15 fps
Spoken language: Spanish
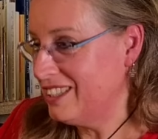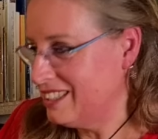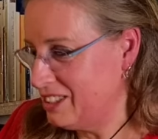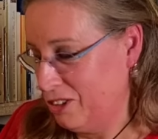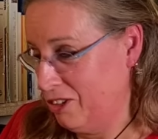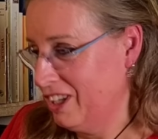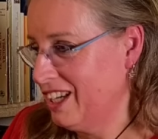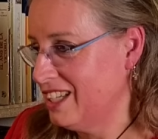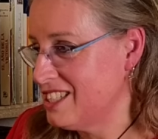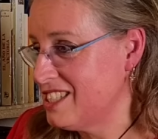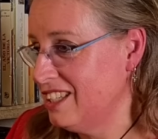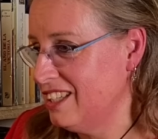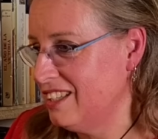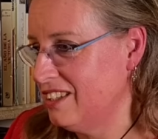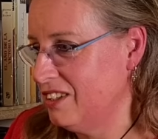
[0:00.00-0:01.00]
se lo dije
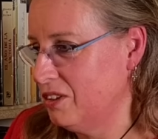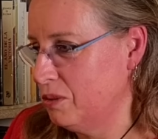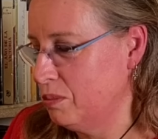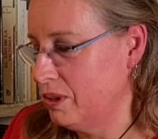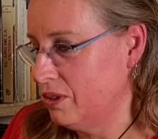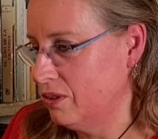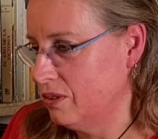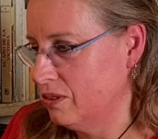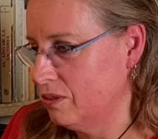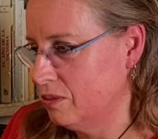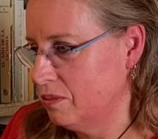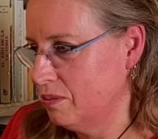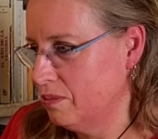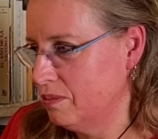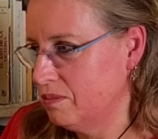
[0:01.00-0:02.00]
así, digo, pero
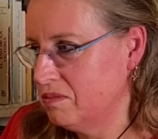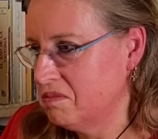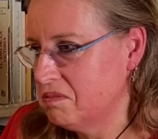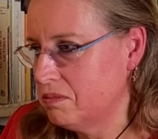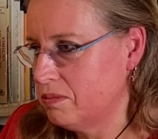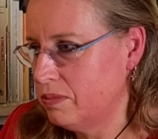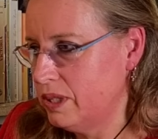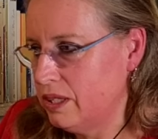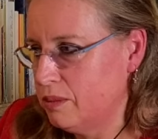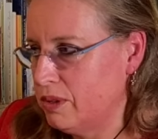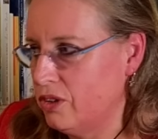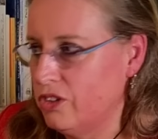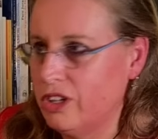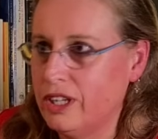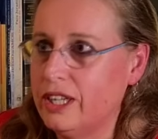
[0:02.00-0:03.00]
pídeme
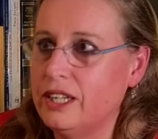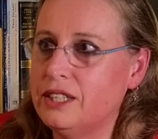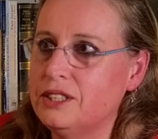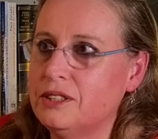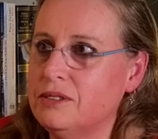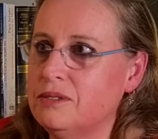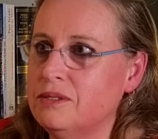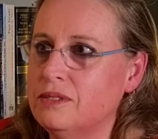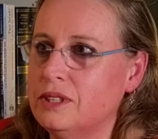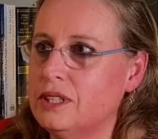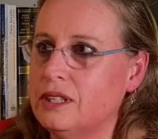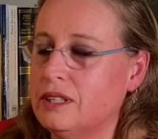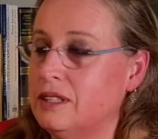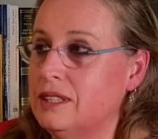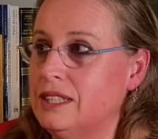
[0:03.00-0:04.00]
lo que quieras. O
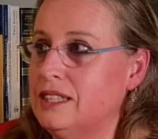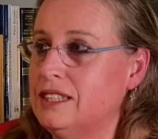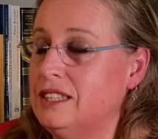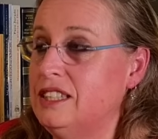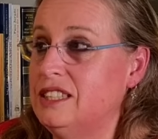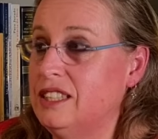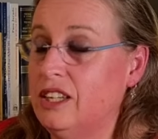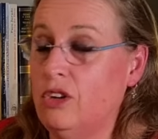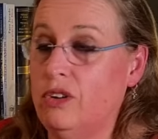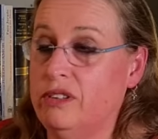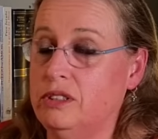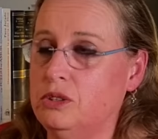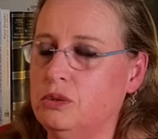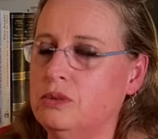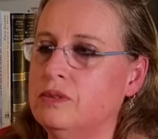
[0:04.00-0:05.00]
sea, sí sé que lo
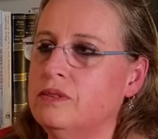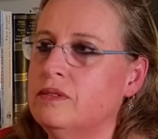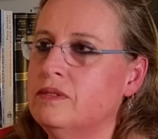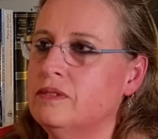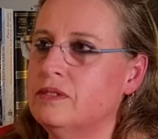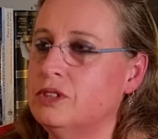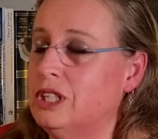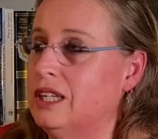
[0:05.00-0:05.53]
haces tú. O